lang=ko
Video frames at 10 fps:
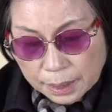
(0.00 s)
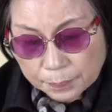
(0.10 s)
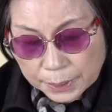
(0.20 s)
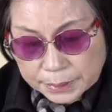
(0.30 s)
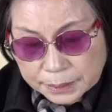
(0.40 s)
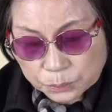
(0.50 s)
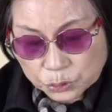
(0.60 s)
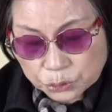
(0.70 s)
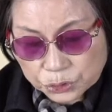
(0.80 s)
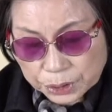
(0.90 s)
마침
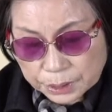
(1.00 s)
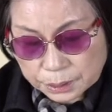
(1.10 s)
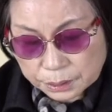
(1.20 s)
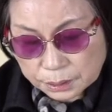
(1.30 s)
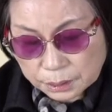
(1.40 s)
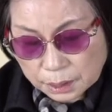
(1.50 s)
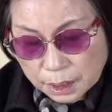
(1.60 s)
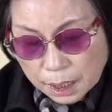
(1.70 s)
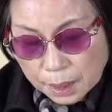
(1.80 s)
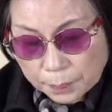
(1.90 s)
뉴스에서는
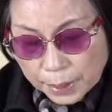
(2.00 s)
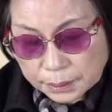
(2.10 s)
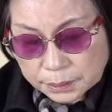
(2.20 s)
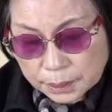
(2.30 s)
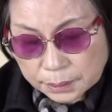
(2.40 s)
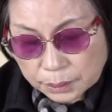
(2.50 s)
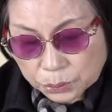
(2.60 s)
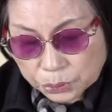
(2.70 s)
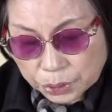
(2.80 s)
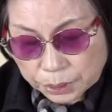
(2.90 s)
박근혜
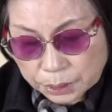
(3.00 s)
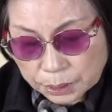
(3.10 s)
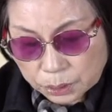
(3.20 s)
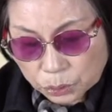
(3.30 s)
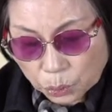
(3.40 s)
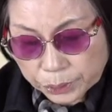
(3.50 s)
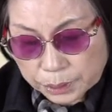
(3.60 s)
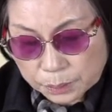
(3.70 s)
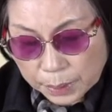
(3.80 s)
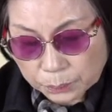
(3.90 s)
대통령이
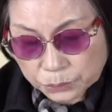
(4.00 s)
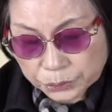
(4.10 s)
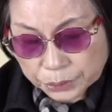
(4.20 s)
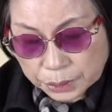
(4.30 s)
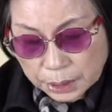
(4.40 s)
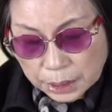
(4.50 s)
독일을 방문,